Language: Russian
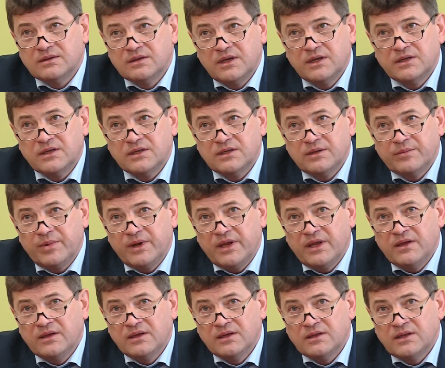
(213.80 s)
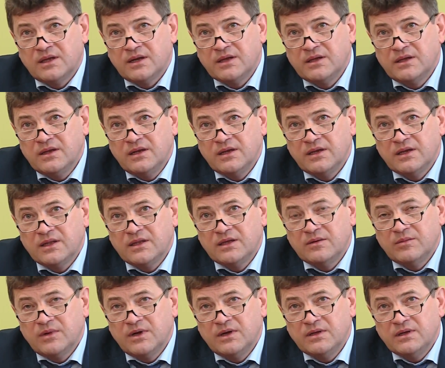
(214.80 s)
дать отопление на родильные
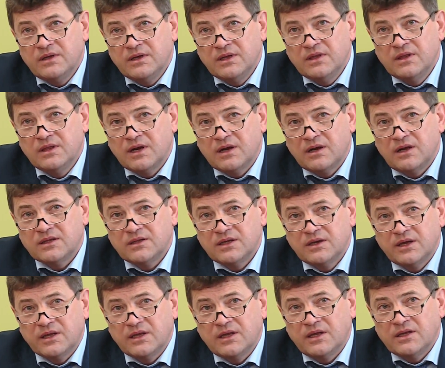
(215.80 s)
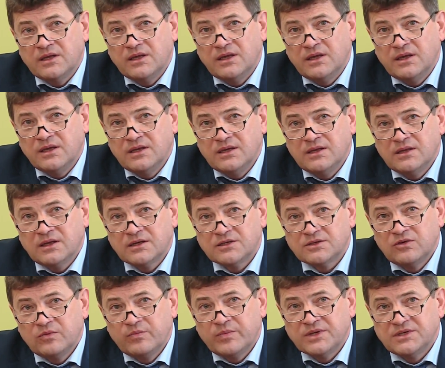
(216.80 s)
дома, интернаты, хотя они и не
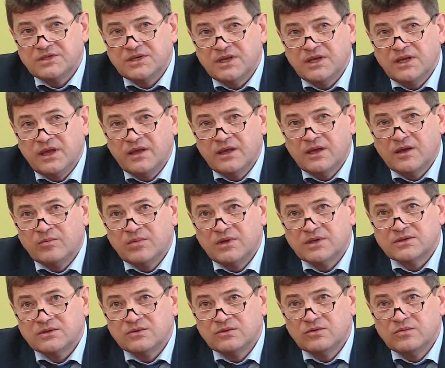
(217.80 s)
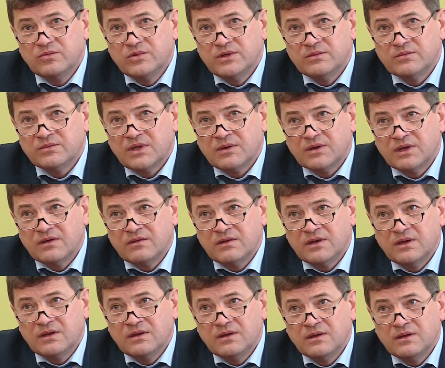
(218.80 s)
нашего подчинения не областного, будем так
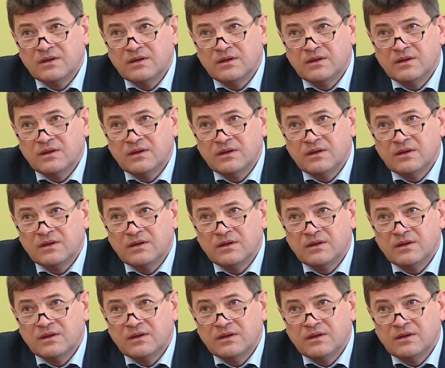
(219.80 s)
говорить.